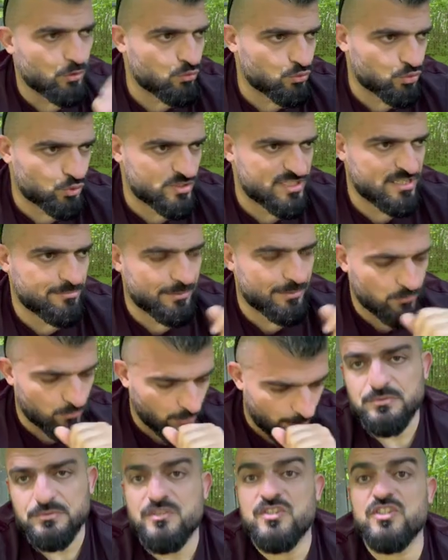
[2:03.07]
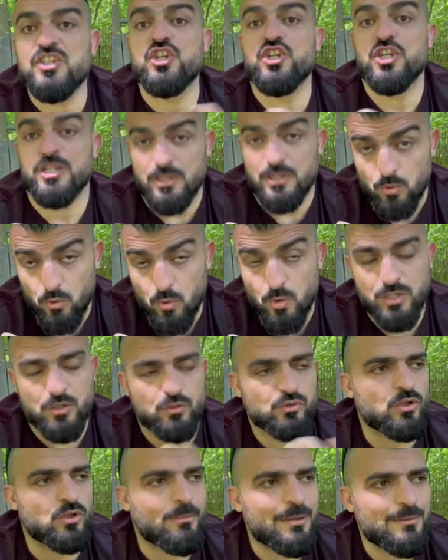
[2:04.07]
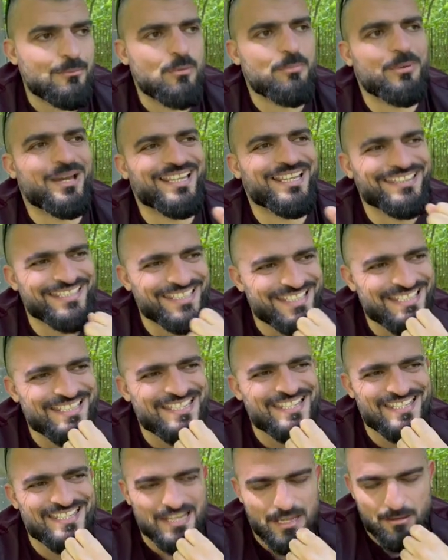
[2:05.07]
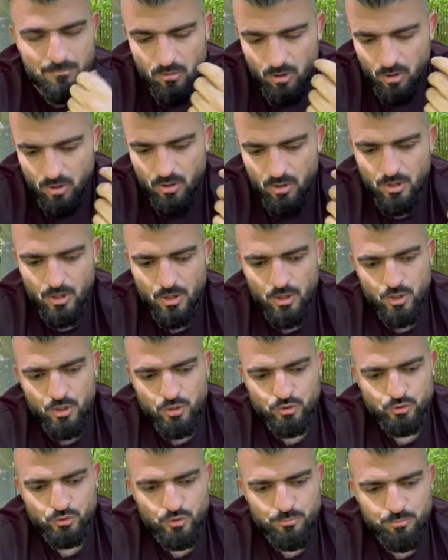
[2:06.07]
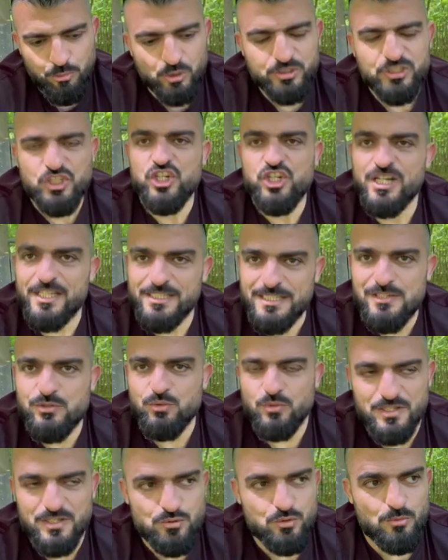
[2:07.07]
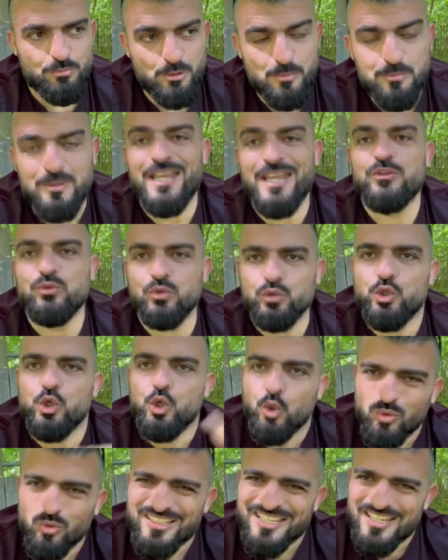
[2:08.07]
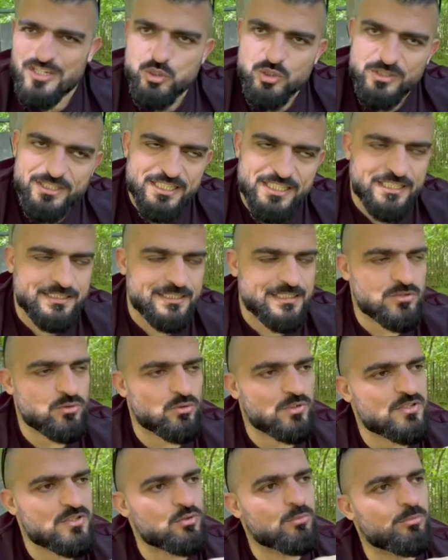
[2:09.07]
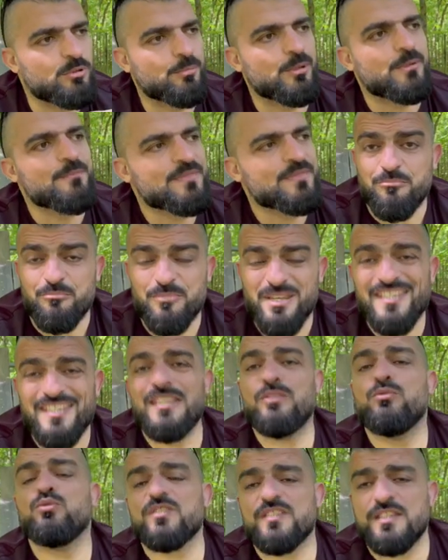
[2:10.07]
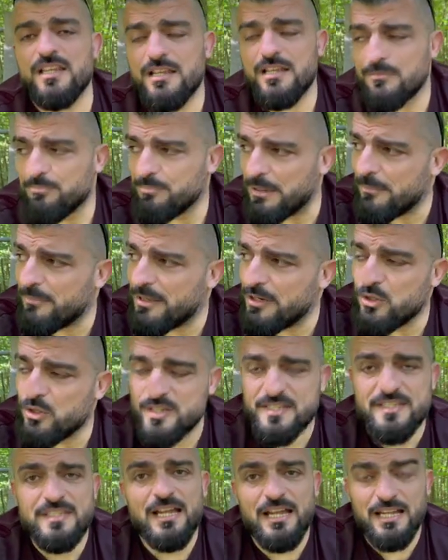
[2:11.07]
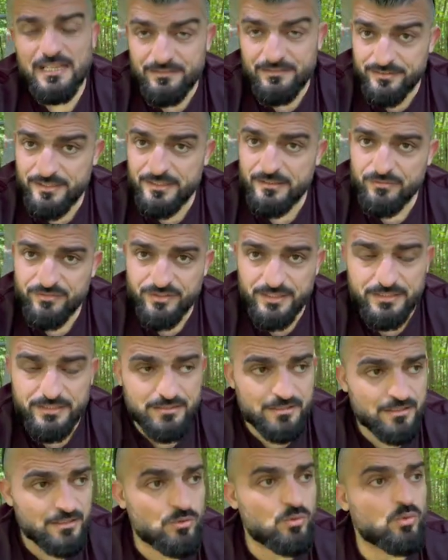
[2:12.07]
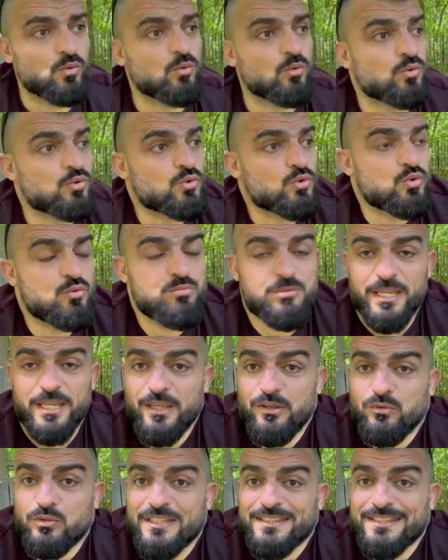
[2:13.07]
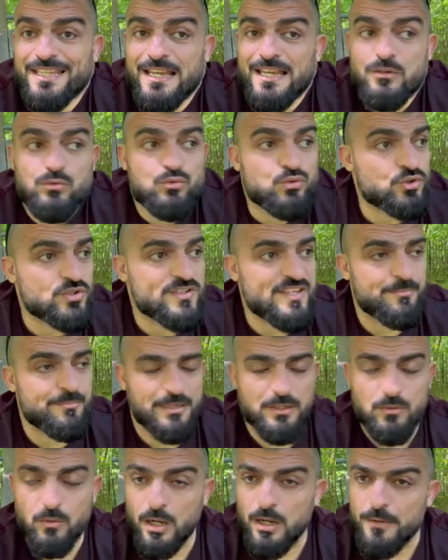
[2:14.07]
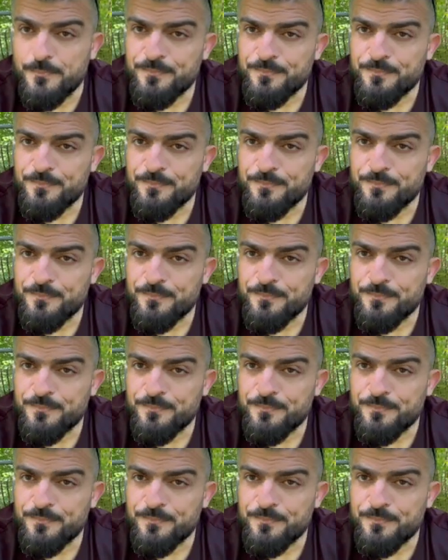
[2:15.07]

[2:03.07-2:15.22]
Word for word: ou je sais pas quoi. Ces généraux qui ont normalement prêté serment de protéger la nation et son peuple et non de conditionner la nation et son peuple. Mais si tout ça, par malheur, ça arrivait en fait, qu'on subirait une attaque ou je sais pas quoi,